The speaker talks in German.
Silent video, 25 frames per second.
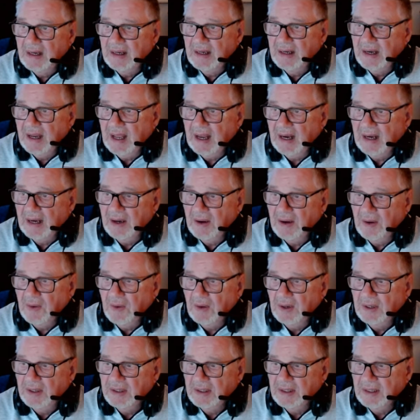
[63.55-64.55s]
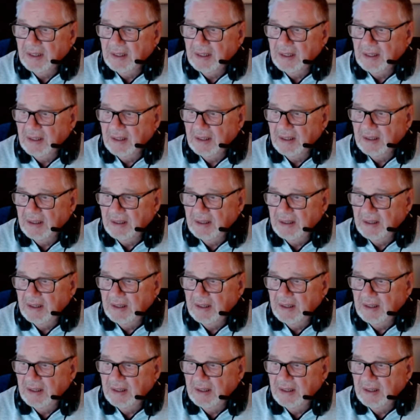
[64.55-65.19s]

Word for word: Dann heute